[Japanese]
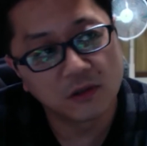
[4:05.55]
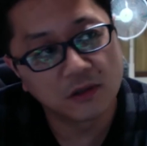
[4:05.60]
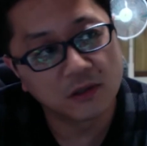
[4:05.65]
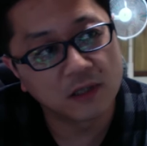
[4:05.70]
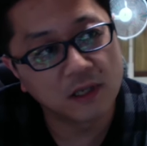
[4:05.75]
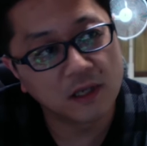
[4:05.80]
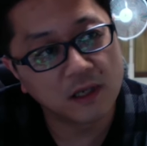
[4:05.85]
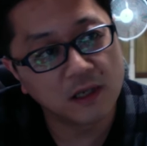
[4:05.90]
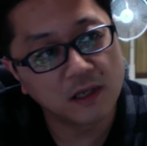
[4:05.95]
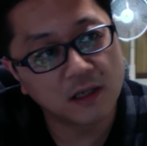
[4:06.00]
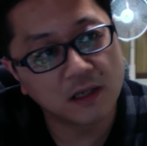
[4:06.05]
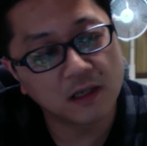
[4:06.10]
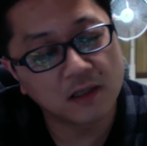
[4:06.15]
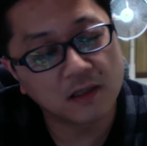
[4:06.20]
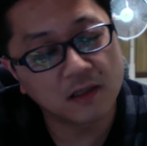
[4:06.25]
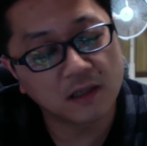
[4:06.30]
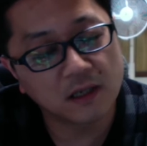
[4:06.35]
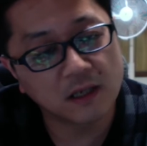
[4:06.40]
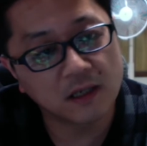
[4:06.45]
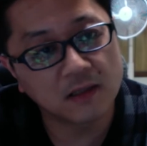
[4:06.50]
経過
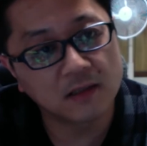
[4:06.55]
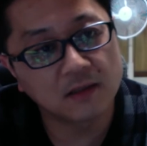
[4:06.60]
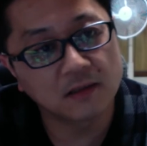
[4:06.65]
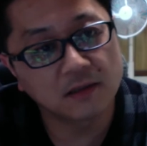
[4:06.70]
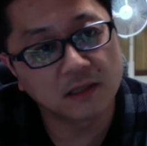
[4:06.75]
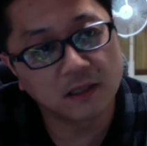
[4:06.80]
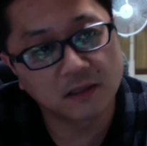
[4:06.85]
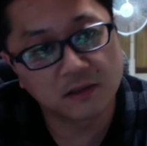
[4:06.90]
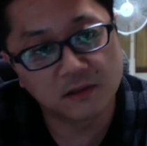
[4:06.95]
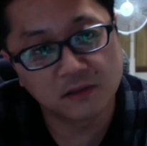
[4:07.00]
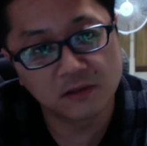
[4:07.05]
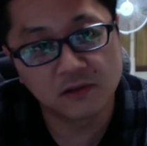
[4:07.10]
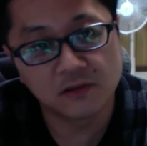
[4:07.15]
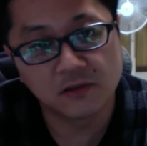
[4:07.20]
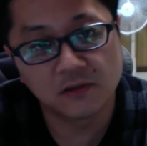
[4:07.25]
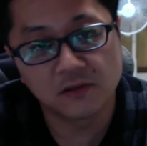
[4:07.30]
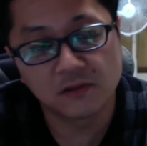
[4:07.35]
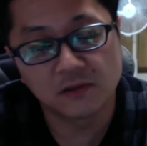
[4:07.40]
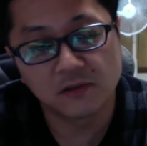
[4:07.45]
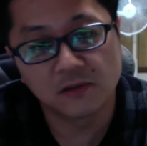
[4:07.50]
観
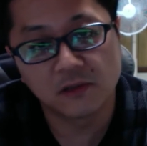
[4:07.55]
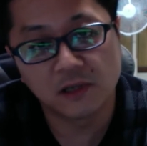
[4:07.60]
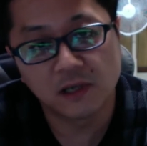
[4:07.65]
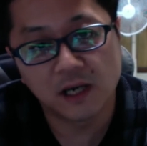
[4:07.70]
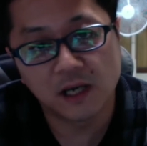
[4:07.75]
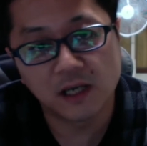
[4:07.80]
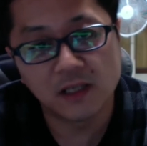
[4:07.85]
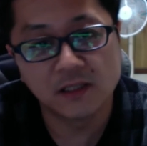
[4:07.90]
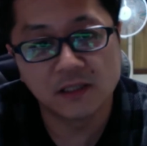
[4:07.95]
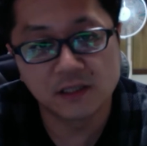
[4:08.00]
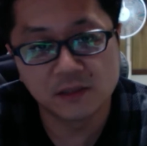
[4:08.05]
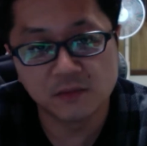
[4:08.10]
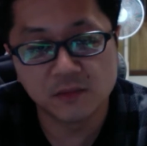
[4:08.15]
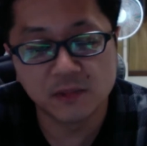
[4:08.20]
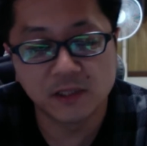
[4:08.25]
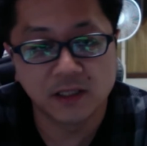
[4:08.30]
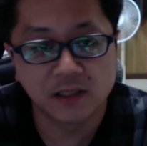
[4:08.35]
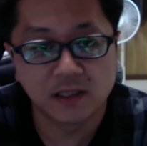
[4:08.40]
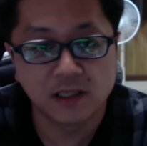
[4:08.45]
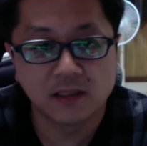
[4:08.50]
察配信み
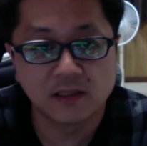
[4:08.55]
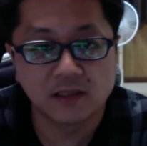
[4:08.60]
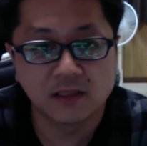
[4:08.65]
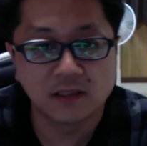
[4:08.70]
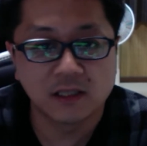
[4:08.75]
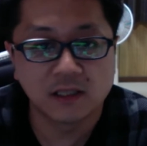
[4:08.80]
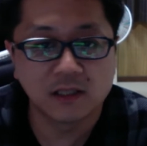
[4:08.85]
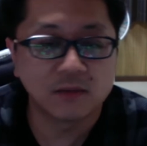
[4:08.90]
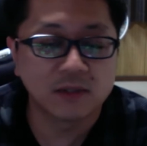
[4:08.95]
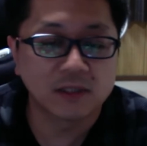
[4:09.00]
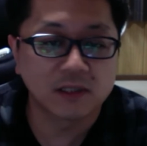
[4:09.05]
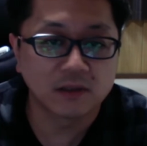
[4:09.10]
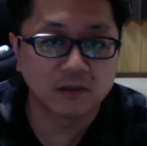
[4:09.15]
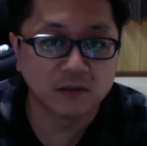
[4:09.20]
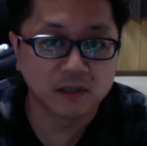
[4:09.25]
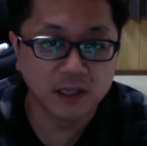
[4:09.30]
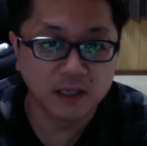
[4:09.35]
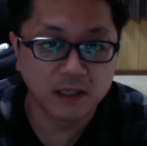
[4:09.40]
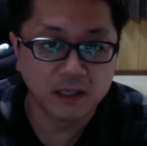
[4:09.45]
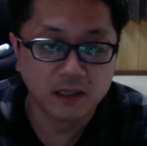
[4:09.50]
たいな感じになりますけど
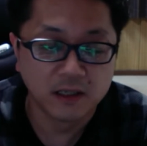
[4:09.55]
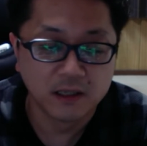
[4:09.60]
ね。